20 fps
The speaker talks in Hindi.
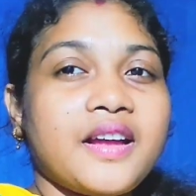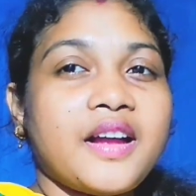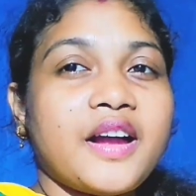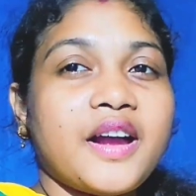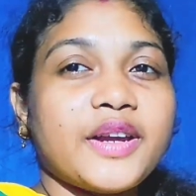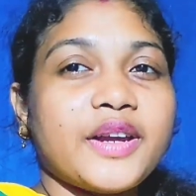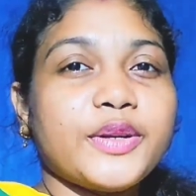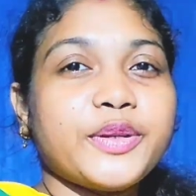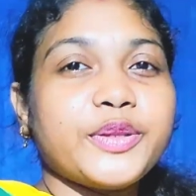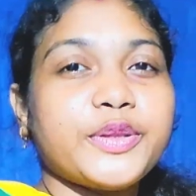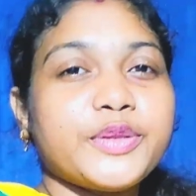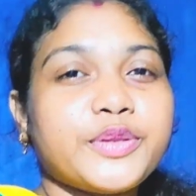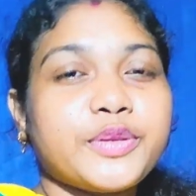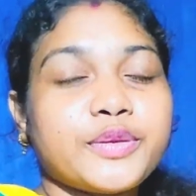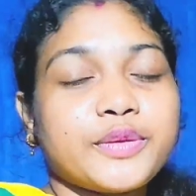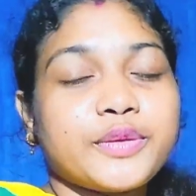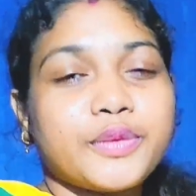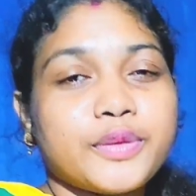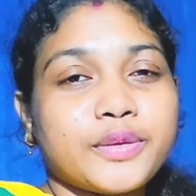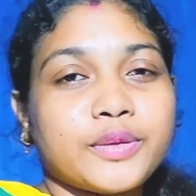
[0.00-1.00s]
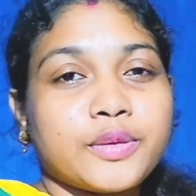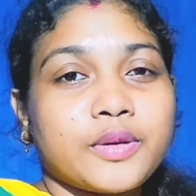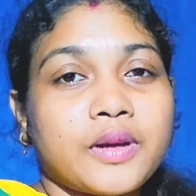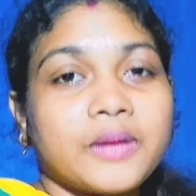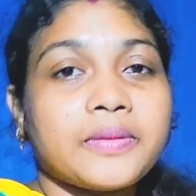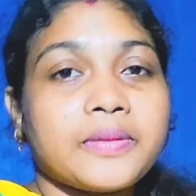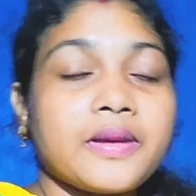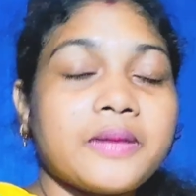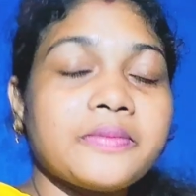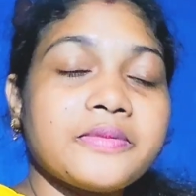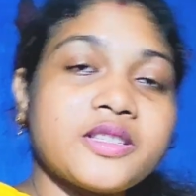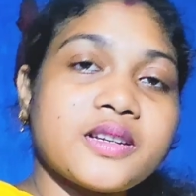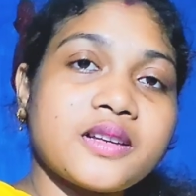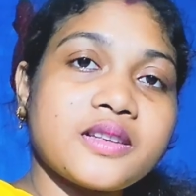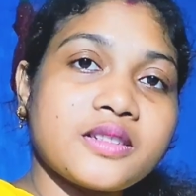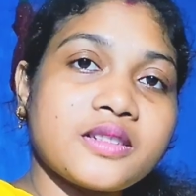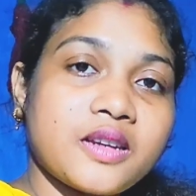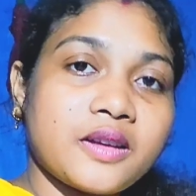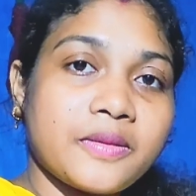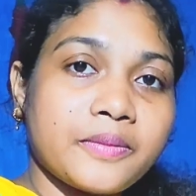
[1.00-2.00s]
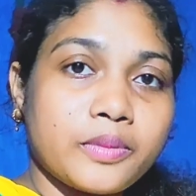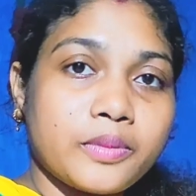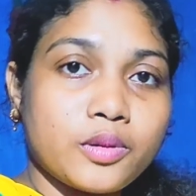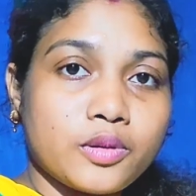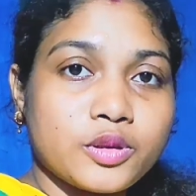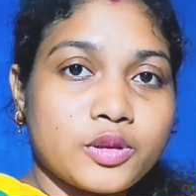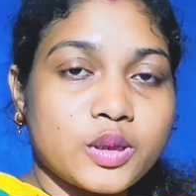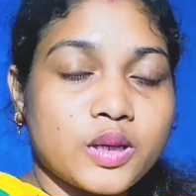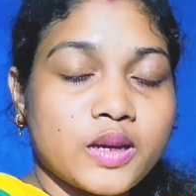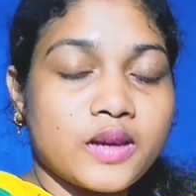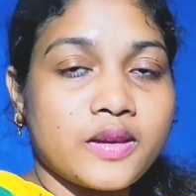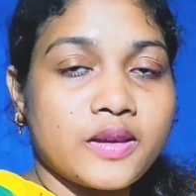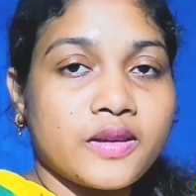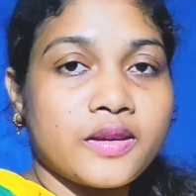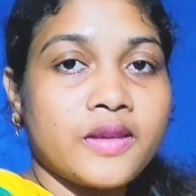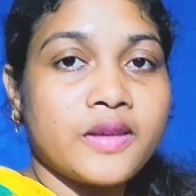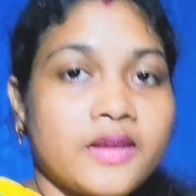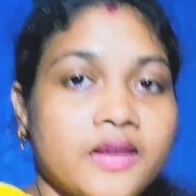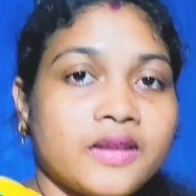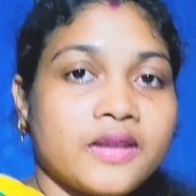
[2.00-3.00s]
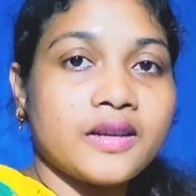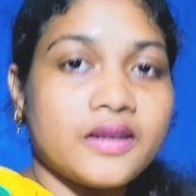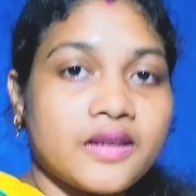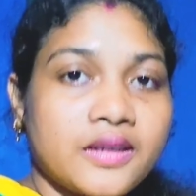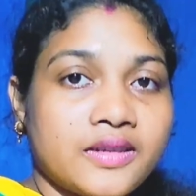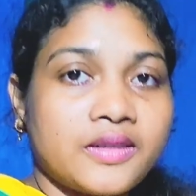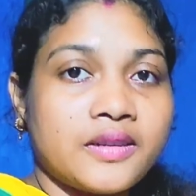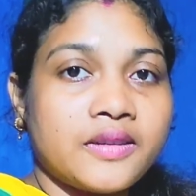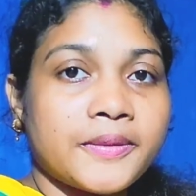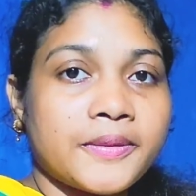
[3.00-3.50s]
हेलो दोस्तों तो अभी हम जस्ट हम पहुँच गए हैं घर